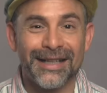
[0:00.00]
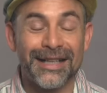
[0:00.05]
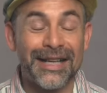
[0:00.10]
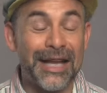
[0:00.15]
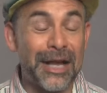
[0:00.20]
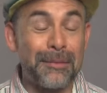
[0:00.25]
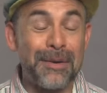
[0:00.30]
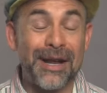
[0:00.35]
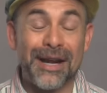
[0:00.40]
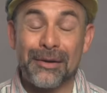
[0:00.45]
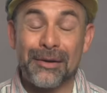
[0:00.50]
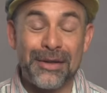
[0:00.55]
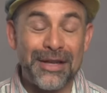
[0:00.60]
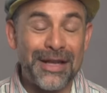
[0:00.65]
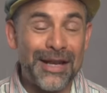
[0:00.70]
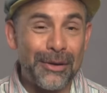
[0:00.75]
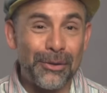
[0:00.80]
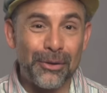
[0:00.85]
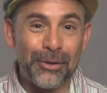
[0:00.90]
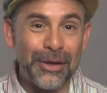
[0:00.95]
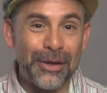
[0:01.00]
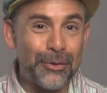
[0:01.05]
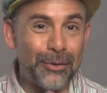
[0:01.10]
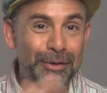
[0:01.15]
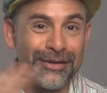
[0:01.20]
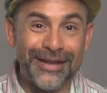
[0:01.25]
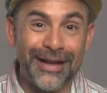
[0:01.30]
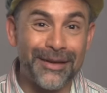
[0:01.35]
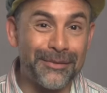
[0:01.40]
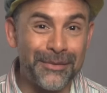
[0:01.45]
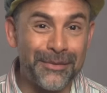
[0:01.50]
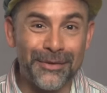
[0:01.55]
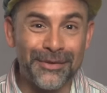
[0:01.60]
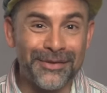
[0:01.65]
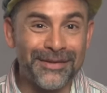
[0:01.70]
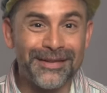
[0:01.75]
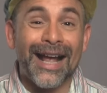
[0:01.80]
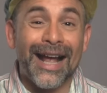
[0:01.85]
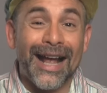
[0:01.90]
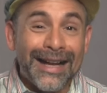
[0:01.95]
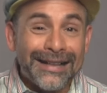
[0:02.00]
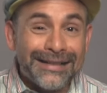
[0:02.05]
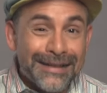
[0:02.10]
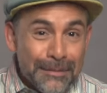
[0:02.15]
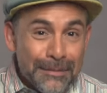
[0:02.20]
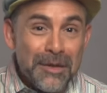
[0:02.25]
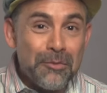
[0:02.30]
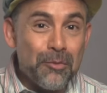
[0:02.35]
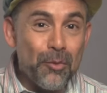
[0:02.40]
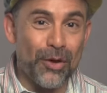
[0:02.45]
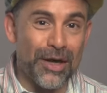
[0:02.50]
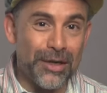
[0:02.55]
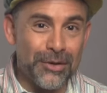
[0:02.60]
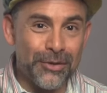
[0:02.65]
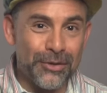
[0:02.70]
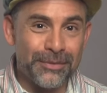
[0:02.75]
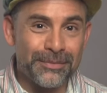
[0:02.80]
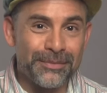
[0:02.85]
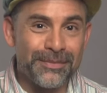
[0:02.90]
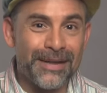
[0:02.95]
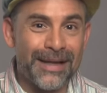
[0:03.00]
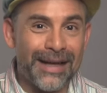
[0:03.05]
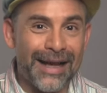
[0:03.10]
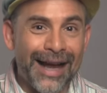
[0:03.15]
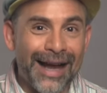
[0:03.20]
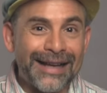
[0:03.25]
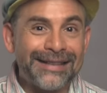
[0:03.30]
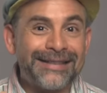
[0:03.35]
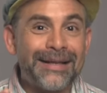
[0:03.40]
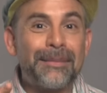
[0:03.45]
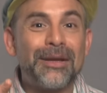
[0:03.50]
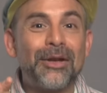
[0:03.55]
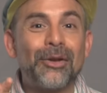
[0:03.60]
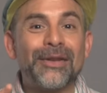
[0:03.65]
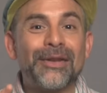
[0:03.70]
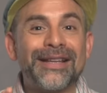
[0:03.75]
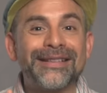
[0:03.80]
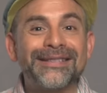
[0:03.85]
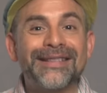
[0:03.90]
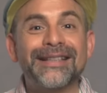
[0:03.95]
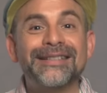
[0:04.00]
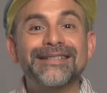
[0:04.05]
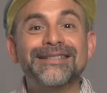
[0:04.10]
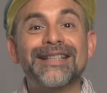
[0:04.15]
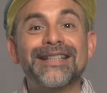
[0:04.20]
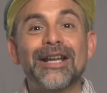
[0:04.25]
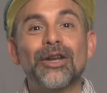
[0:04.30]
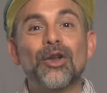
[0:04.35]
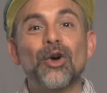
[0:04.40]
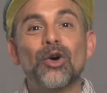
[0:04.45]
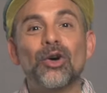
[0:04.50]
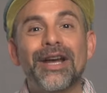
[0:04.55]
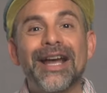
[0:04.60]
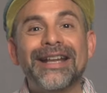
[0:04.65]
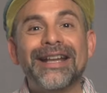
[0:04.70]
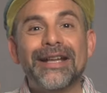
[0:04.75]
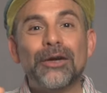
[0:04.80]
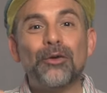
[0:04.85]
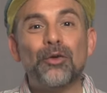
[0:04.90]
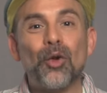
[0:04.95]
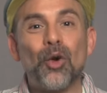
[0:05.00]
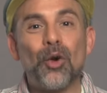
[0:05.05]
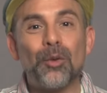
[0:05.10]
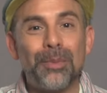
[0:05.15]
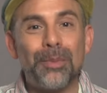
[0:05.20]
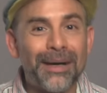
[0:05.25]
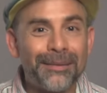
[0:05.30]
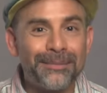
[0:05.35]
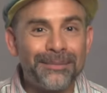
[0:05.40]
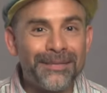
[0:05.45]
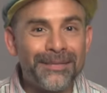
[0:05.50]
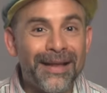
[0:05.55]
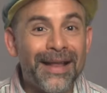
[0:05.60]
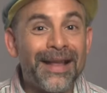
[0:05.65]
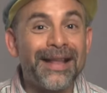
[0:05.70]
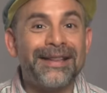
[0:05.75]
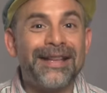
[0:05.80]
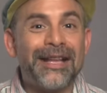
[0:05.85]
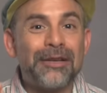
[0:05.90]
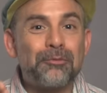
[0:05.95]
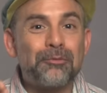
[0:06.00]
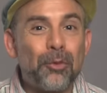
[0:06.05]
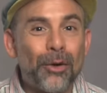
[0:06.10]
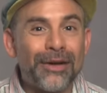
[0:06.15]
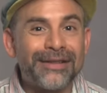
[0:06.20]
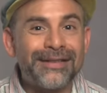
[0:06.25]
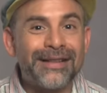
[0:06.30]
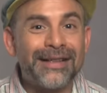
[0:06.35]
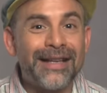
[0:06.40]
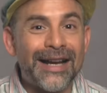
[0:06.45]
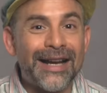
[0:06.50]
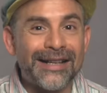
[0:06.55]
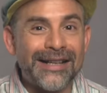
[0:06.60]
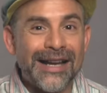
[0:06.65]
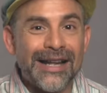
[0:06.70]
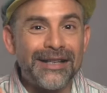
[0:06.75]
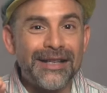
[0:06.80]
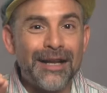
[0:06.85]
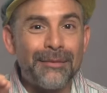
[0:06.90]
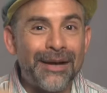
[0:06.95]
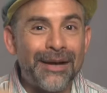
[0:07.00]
Qué maravilla la voz de Louis Armstrong. Ese mismo año, esa melodía se instaló en Europa, después que la reina